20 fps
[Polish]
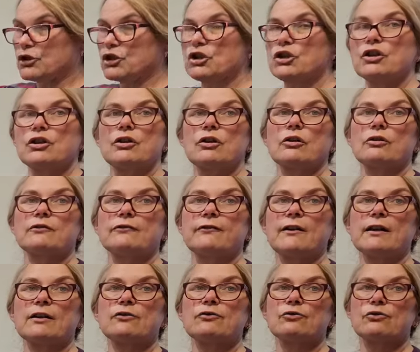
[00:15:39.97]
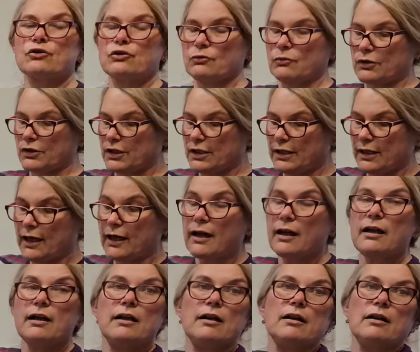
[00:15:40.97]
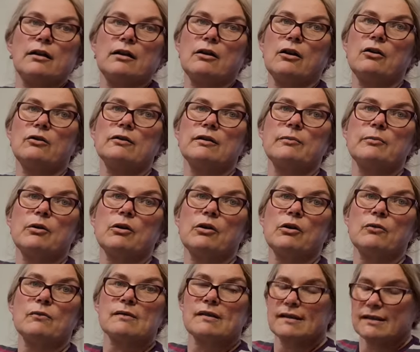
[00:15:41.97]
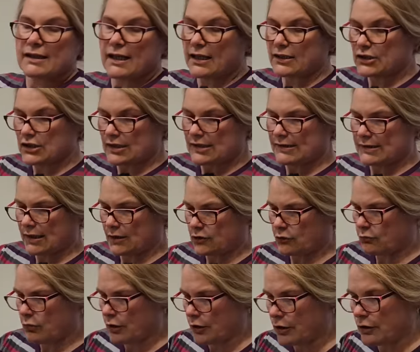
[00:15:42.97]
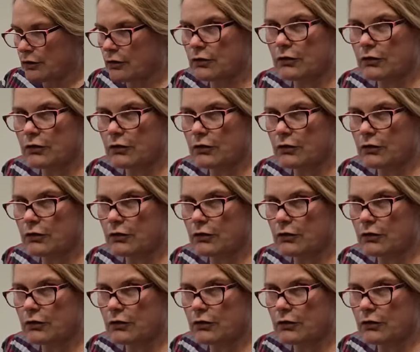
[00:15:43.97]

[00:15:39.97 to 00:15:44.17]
przy otwarciu słoika one mogą stać i stać. Oj,